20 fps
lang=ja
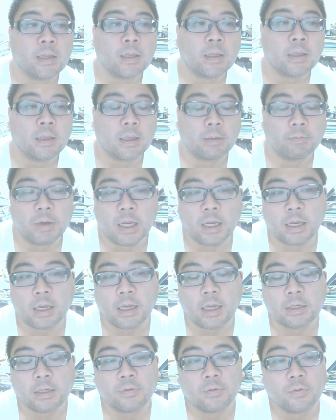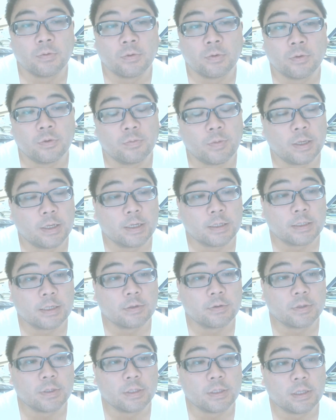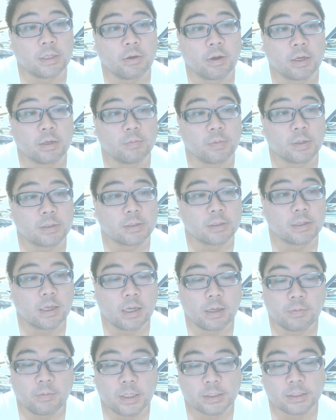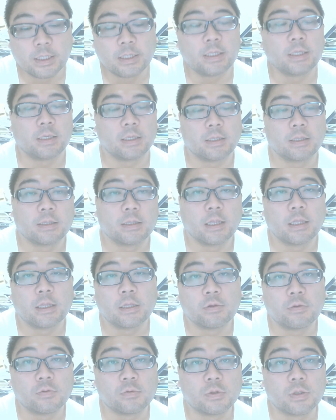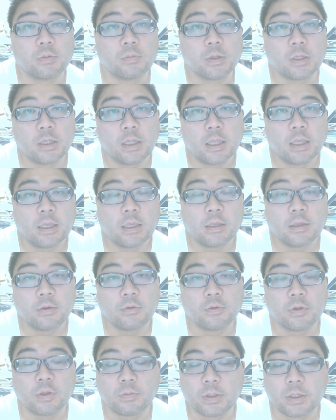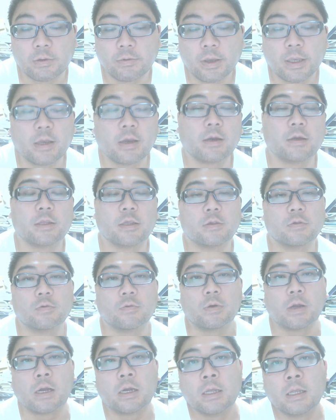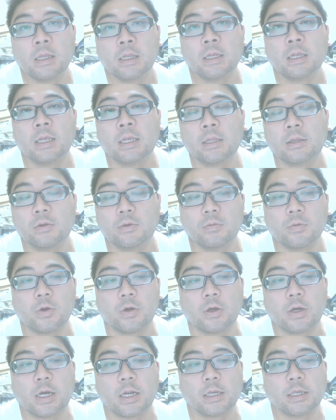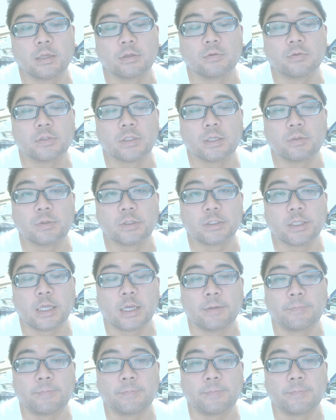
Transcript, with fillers: まあ、あの、有名な作品ではありますが、まあ、ぜひ手に取ってみて、読んでみてはいかがでしょうか。どうもありがとうございました。